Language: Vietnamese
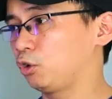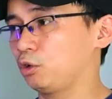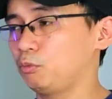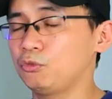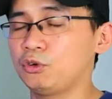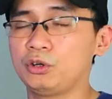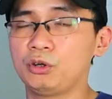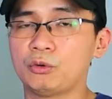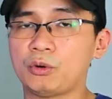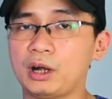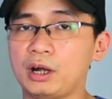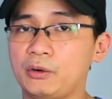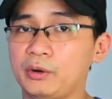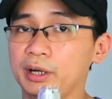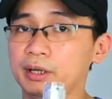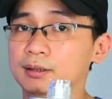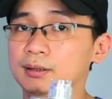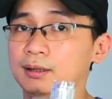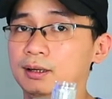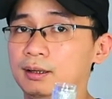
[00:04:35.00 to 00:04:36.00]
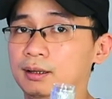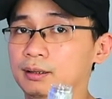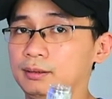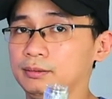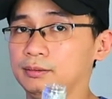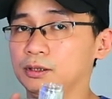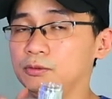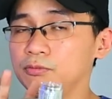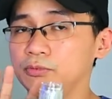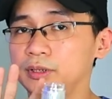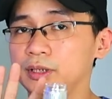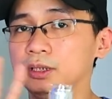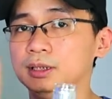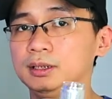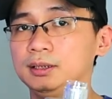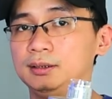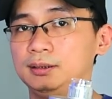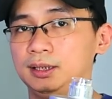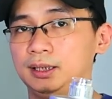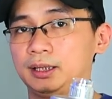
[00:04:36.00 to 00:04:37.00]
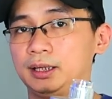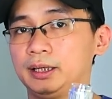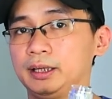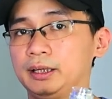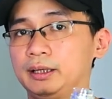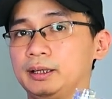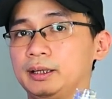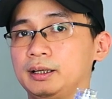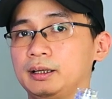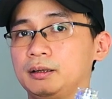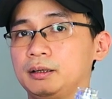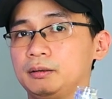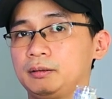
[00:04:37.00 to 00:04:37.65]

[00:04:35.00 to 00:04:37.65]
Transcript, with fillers: một cái mùi hoa oải hương giống như là cái